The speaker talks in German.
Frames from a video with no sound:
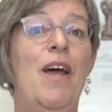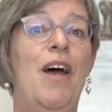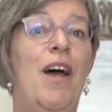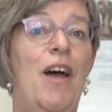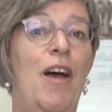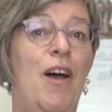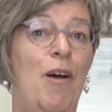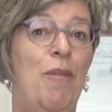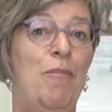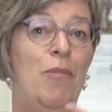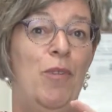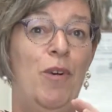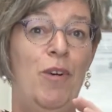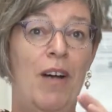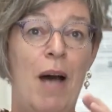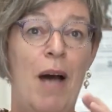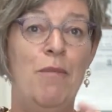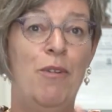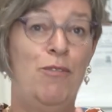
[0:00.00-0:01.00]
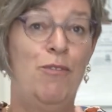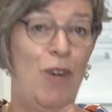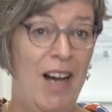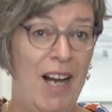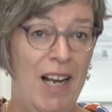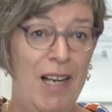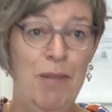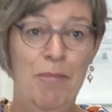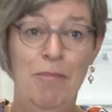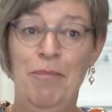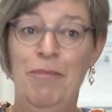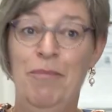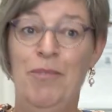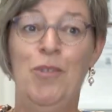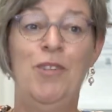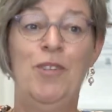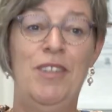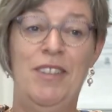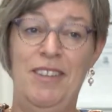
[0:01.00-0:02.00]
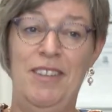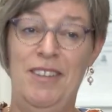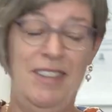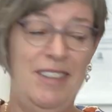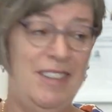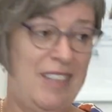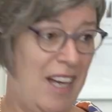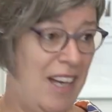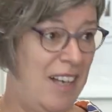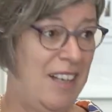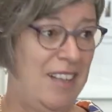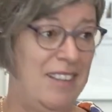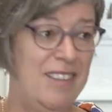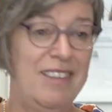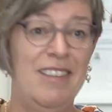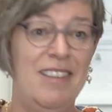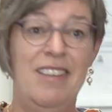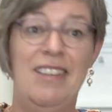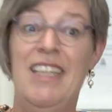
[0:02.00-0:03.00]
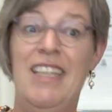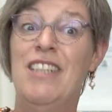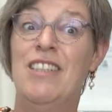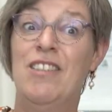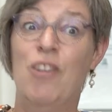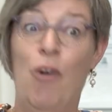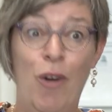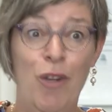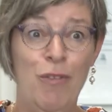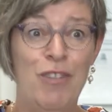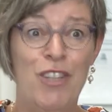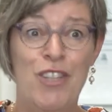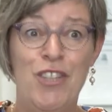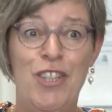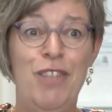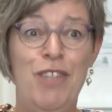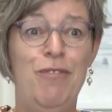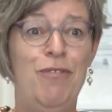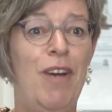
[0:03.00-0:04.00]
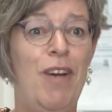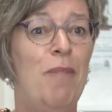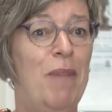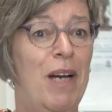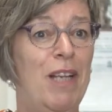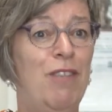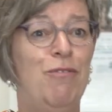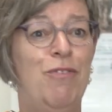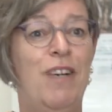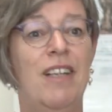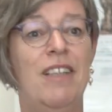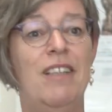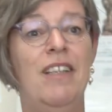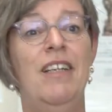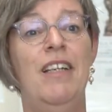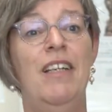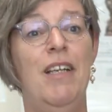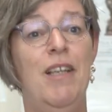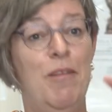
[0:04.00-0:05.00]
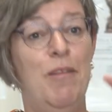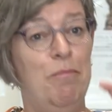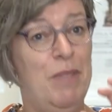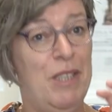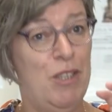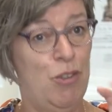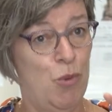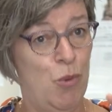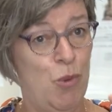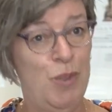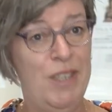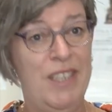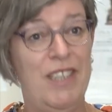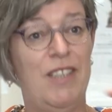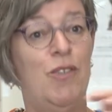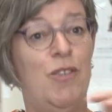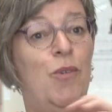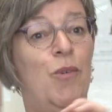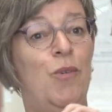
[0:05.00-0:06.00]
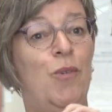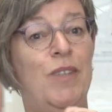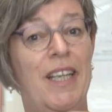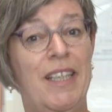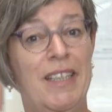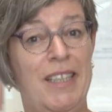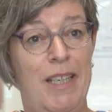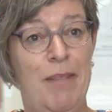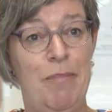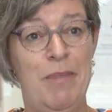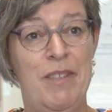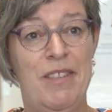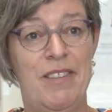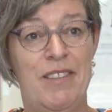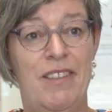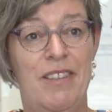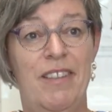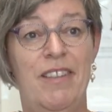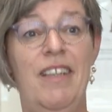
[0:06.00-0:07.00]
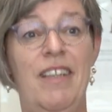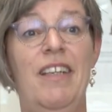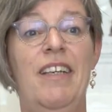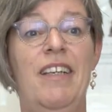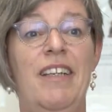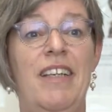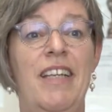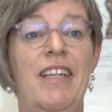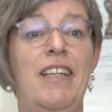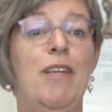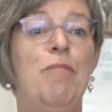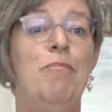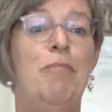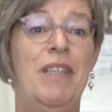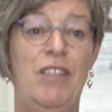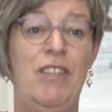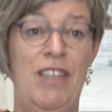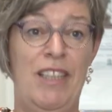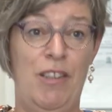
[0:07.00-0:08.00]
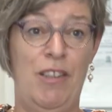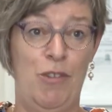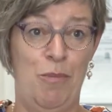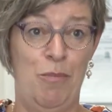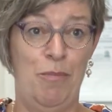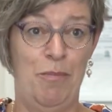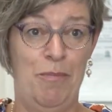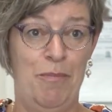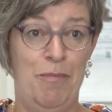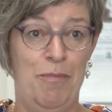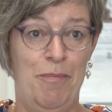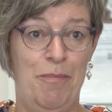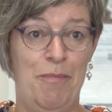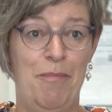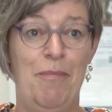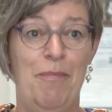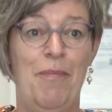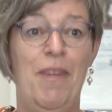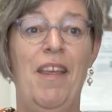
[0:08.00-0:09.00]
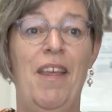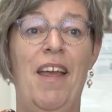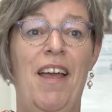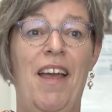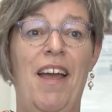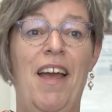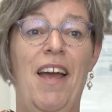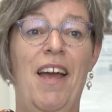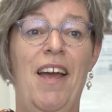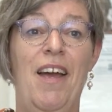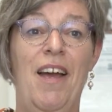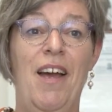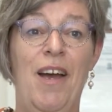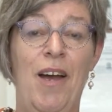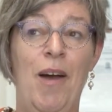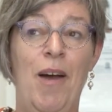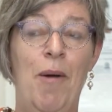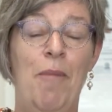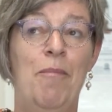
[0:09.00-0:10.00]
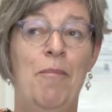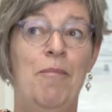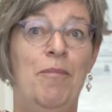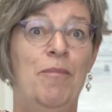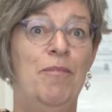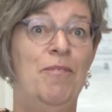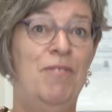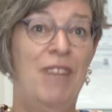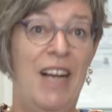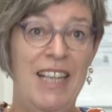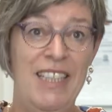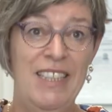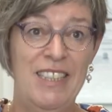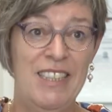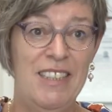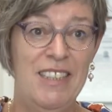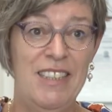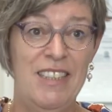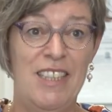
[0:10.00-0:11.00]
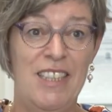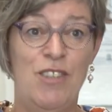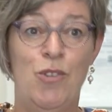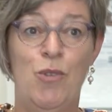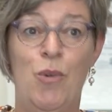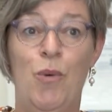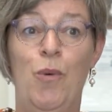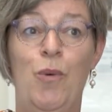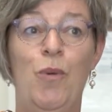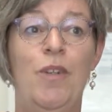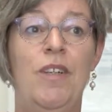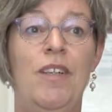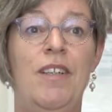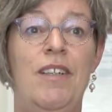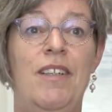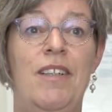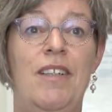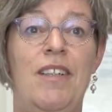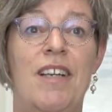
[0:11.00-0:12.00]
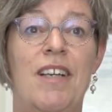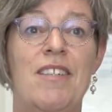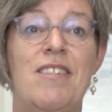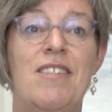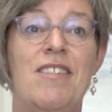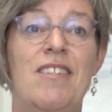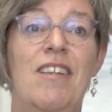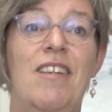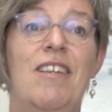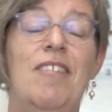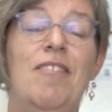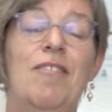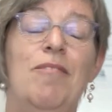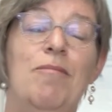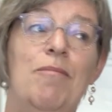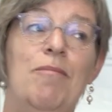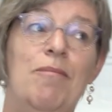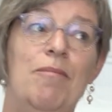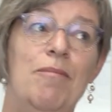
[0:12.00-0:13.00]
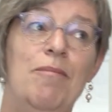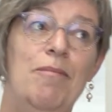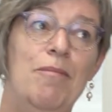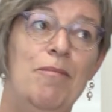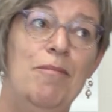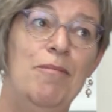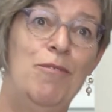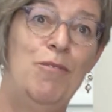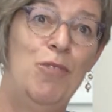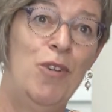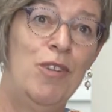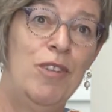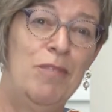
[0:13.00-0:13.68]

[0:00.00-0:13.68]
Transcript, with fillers: ähm, aber vor allem, und da geht es häufig schief am Anfang. Methodik und Ergebnisse gehen im Präteritum. Ähm, weiter ist es so, dass vor,